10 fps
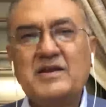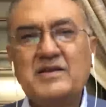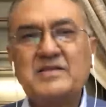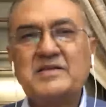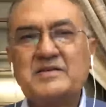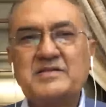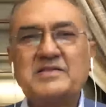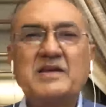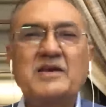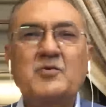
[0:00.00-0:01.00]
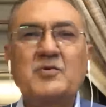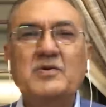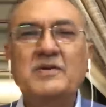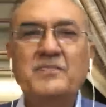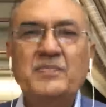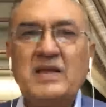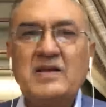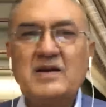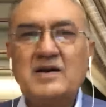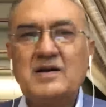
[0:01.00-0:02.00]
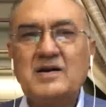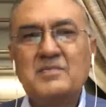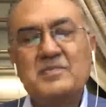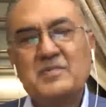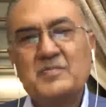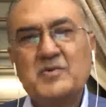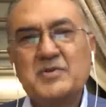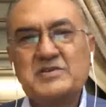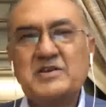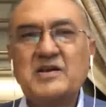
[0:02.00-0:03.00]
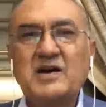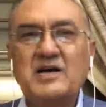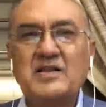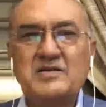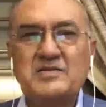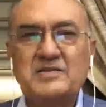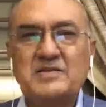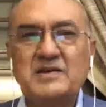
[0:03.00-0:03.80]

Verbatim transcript: दे सकते थे कोई प्रोसेशन निकाल सकते थे